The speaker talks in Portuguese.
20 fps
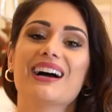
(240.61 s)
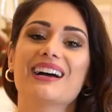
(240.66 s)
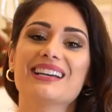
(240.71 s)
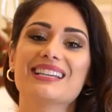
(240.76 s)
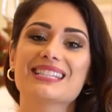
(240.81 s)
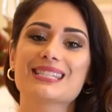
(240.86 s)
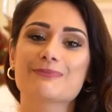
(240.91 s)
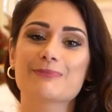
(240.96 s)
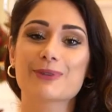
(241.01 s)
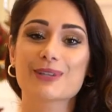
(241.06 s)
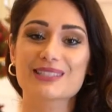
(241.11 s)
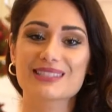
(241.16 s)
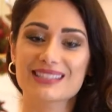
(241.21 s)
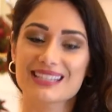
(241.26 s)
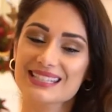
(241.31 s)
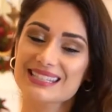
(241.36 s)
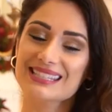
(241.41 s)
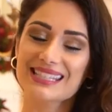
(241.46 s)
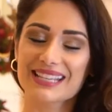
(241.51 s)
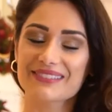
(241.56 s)
a resposta
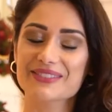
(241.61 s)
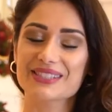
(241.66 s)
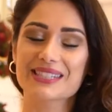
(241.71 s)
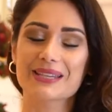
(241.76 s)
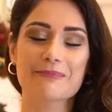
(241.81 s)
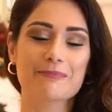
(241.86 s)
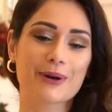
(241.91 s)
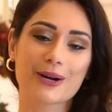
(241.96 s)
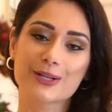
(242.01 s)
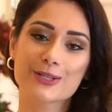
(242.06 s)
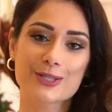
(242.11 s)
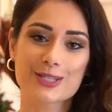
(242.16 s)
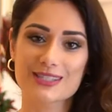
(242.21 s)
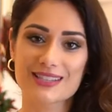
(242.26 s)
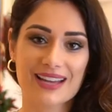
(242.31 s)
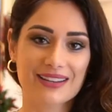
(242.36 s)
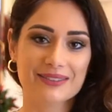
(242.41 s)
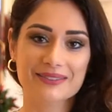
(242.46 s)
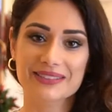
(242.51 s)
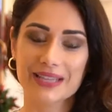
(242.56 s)
é sim, você pode
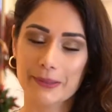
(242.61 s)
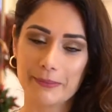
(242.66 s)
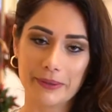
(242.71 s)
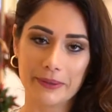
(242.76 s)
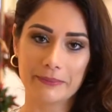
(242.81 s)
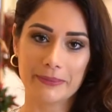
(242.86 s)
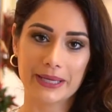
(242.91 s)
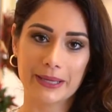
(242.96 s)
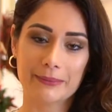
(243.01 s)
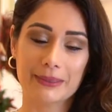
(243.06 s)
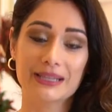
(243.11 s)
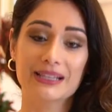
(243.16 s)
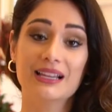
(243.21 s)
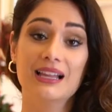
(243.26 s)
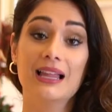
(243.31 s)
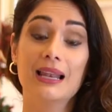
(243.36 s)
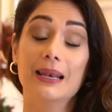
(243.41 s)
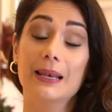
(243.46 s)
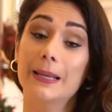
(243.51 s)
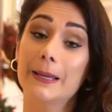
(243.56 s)
usar, não tem problema.
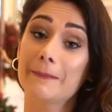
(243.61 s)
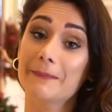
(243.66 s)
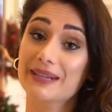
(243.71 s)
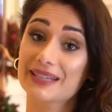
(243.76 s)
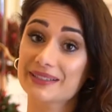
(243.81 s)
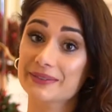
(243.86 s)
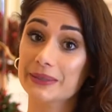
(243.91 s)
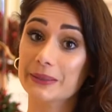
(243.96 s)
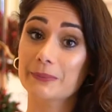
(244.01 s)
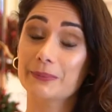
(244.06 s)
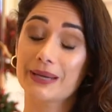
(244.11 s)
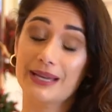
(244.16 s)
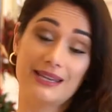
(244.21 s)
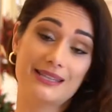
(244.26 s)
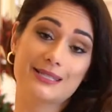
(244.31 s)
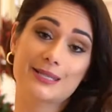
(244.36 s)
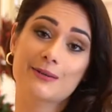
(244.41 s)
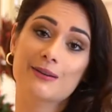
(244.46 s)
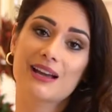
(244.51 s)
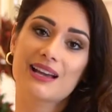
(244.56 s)
Lembrando
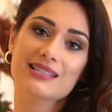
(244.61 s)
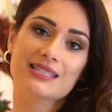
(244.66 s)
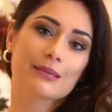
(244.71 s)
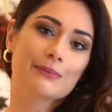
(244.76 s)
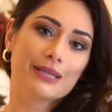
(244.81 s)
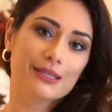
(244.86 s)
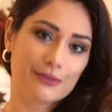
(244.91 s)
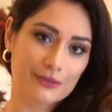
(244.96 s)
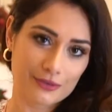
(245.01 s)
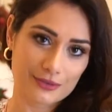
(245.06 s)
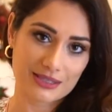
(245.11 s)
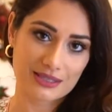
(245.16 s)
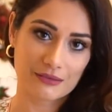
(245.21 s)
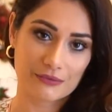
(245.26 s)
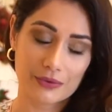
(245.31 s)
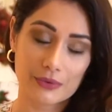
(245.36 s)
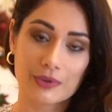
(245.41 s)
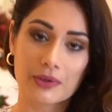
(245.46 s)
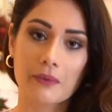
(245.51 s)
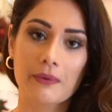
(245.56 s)
apenas que um casamento no
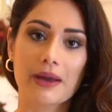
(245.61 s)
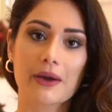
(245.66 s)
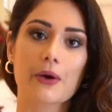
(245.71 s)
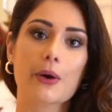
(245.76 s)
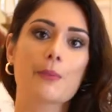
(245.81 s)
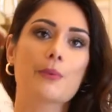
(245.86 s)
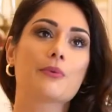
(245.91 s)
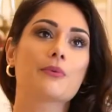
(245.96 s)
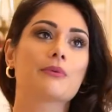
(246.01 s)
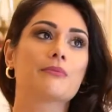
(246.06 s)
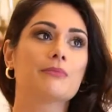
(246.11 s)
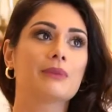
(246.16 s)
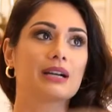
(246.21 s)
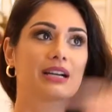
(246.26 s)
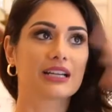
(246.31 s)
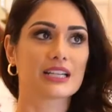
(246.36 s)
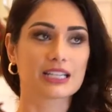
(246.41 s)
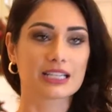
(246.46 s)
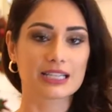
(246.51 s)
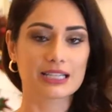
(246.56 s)
civil não é como uma
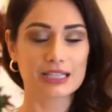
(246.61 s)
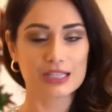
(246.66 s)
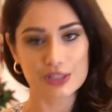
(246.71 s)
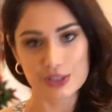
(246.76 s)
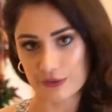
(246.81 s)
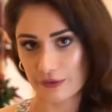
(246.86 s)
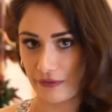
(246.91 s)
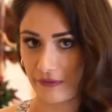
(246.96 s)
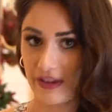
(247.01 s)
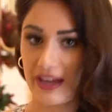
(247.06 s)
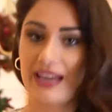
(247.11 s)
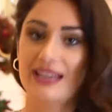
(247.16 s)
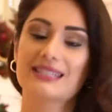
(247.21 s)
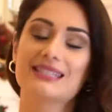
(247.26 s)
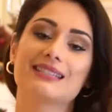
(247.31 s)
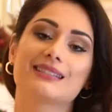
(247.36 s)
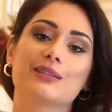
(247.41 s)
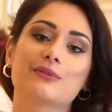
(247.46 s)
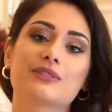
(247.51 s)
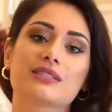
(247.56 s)
grande
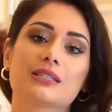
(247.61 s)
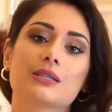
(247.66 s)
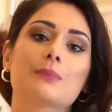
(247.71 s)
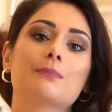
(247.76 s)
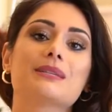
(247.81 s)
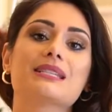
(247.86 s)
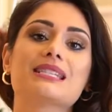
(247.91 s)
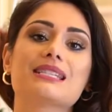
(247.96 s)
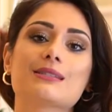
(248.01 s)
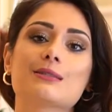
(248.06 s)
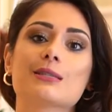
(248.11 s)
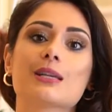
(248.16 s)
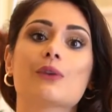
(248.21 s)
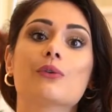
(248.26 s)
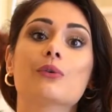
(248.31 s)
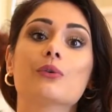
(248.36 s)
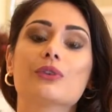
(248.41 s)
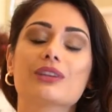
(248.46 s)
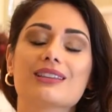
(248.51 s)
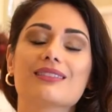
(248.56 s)
festa, então você não precisa usar
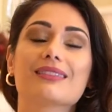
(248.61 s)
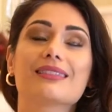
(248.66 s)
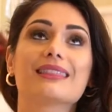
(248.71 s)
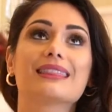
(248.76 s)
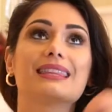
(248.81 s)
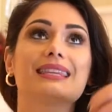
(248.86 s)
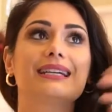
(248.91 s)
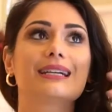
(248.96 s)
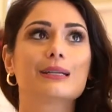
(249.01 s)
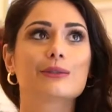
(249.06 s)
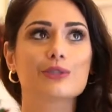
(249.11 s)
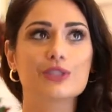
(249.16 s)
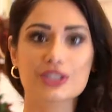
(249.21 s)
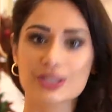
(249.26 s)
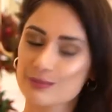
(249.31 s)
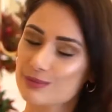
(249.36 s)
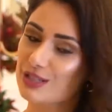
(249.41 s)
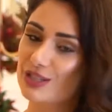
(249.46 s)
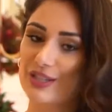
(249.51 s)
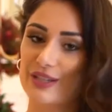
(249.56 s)
um look é, o
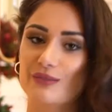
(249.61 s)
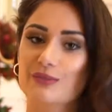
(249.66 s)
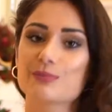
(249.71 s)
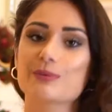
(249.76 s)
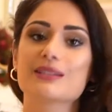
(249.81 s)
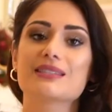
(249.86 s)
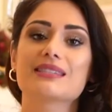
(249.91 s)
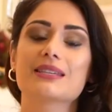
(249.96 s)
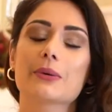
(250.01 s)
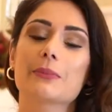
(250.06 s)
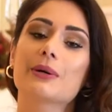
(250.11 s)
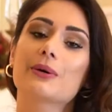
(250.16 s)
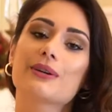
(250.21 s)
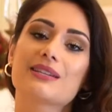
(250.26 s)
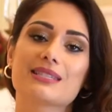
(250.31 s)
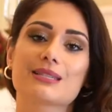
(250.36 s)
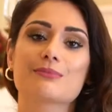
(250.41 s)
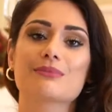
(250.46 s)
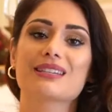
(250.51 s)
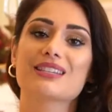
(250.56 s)
chamativo, pode ser uma
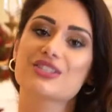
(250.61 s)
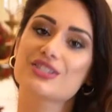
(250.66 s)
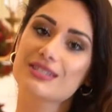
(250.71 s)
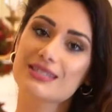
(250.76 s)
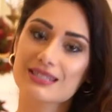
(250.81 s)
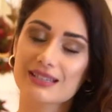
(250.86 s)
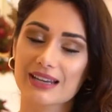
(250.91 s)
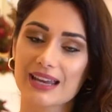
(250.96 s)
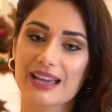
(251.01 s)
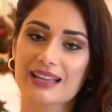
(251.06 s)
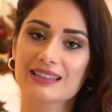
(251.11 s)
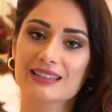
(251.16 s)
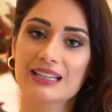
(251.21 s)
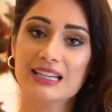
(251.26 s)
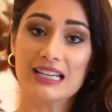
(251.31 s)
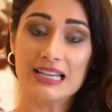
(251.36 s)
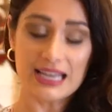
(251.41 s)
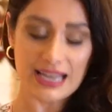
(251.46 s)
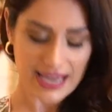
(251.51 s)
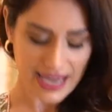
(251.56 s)
coisa mais discreta.
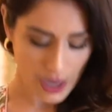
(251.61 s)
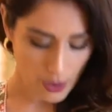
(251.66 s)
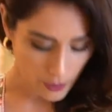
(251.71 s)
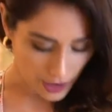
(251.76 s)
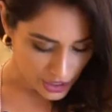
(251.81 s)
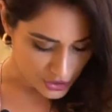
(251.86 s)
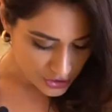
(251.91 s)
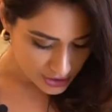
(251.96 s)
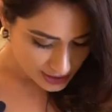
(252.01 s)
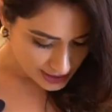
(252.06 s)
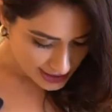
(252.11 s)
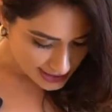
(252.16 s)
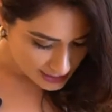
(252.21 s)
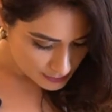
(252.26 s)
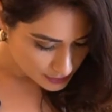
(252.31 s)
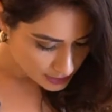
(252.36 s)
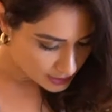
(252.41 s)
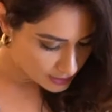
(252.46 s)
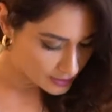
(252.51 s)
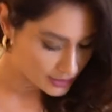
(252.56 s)
Eu acho que
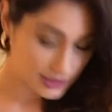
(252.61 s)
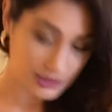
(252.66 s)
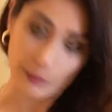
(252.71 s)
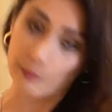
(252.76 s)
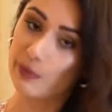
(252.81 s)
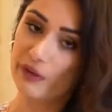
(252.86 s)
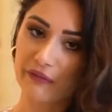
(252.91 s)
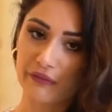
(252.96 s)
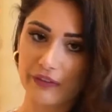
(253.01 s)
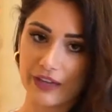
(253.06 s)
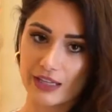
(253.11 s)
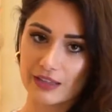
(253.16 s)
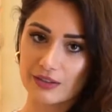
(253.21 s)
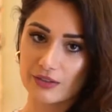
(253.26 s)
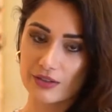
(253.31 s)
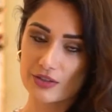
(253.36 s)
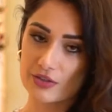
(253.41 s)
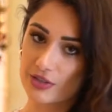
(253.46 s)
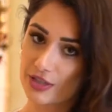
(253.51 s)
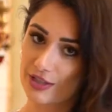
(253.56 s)
esse modelo aqui tá
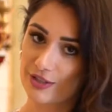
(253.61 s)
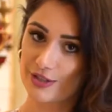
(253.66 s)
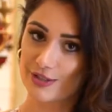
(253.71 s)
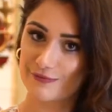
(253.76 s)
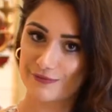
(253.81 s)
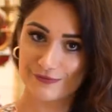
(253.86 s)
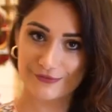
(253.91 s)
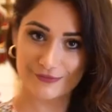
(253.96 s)
perfeito, ó, gente.